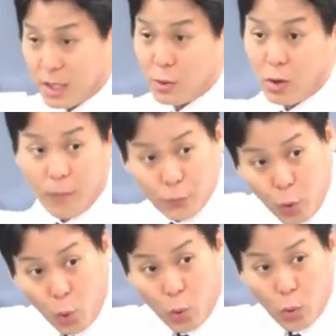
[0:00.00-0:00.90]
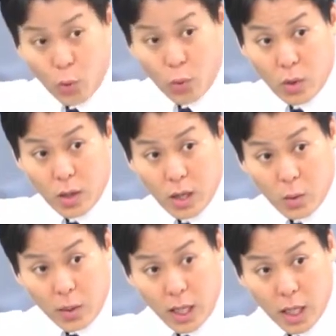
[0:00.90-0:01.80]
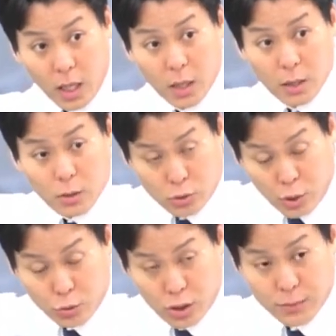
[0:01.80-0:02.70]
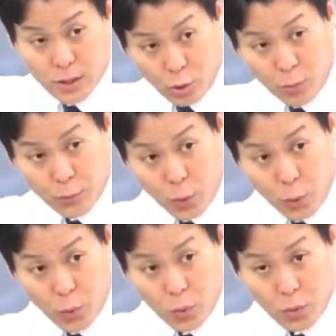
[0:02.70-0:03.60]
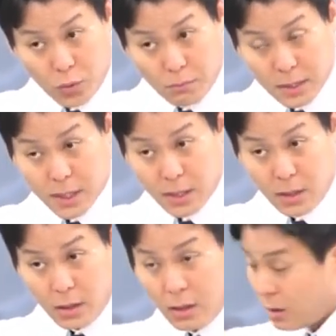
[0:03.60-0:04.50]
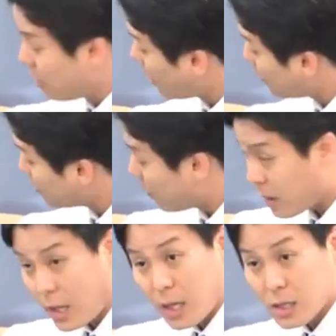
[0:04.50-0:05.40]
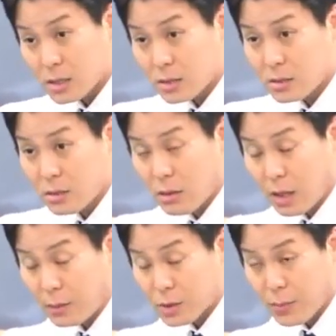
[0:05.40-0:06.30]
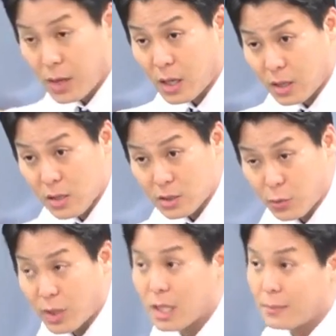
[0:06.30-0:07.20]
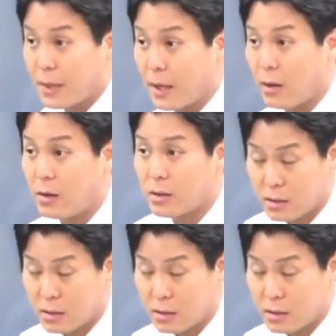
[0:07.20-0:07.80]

자료 검토. 오케이? 자료 수집, 자료 검토. 맞아요? 감정평가, 선정, 감정평가, 결정. 이렇게 한단 말이에요.